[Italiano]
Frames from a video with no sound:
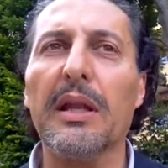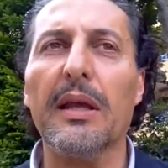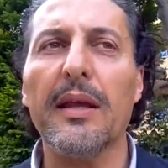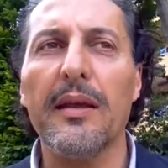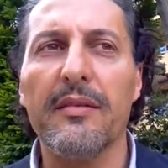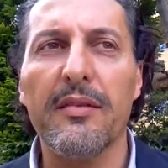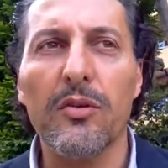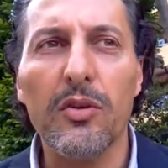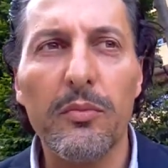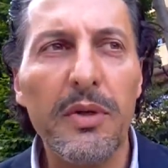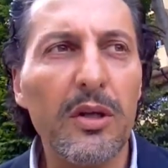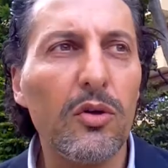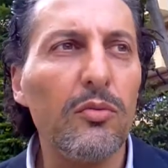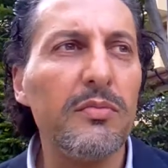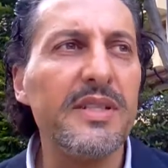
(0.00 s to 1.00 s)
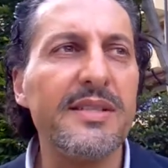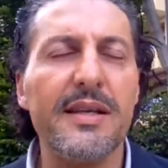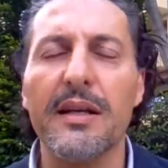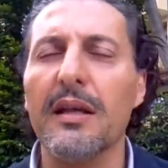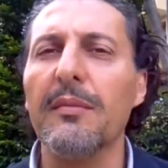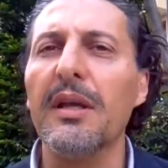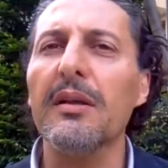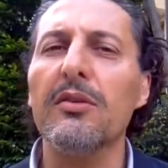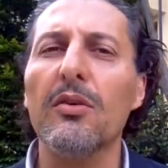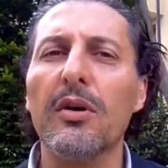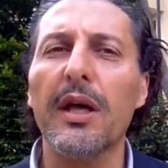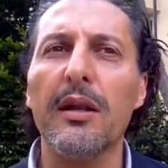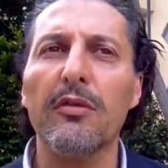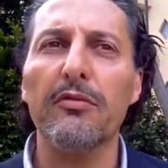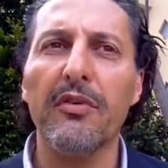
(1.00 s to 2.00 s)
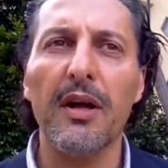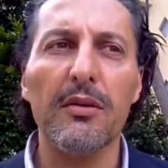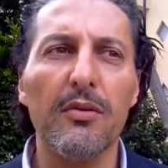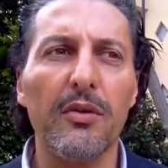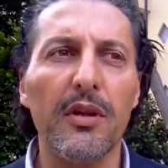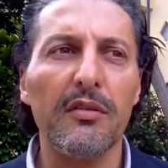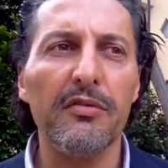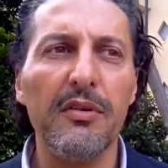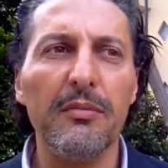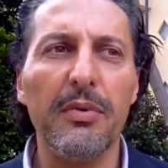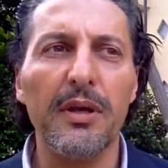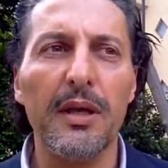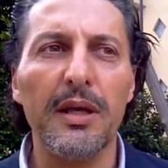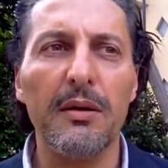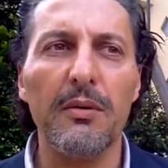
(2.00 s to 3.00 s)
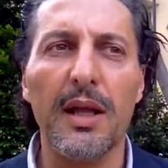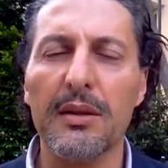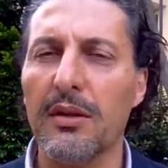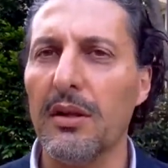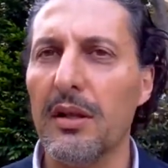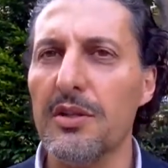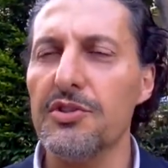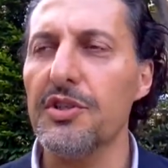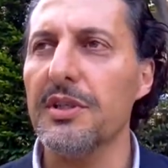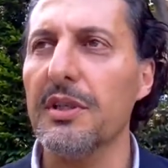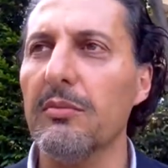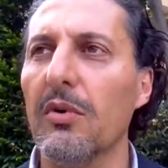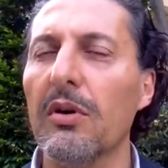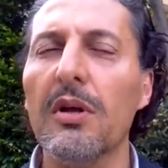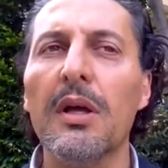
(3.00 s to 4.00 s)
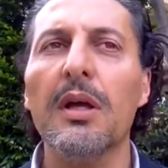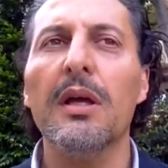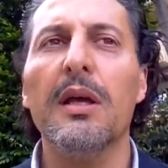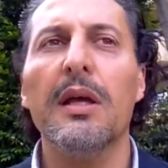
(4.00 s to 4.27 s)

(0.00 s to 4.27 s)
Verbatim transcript: Perché secondo me il commissariamento che hanno fatto della FIPE è un atto illegittimo